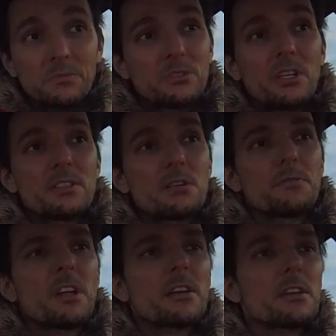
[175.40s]
darauf
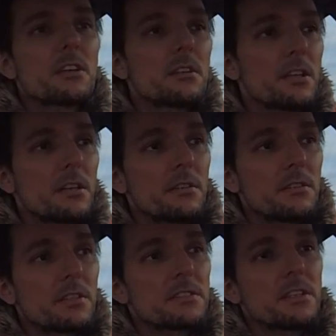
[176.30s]
reagieren, denn
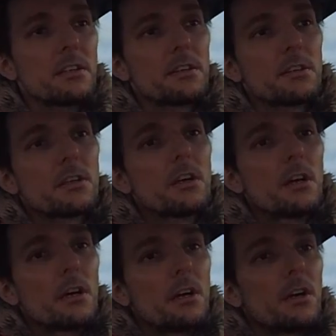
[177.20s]
tatsächlich
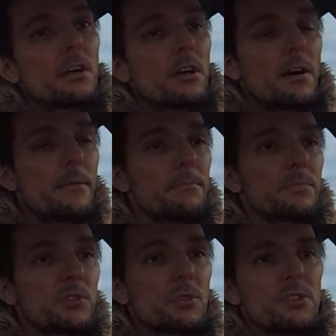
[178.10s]
ähm,
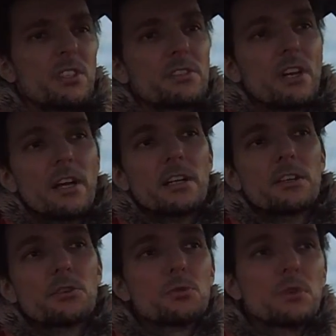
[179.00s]
sollte das
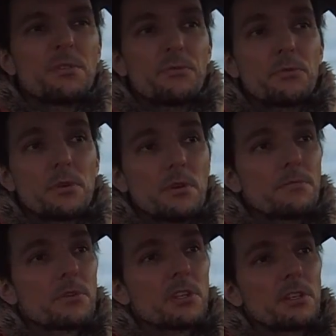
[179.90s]
eigentlich nur für
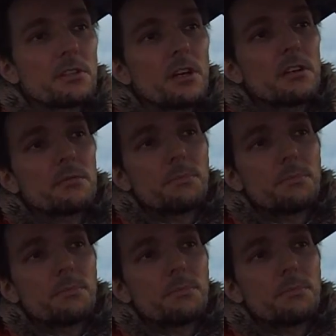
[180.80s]
wirklich dann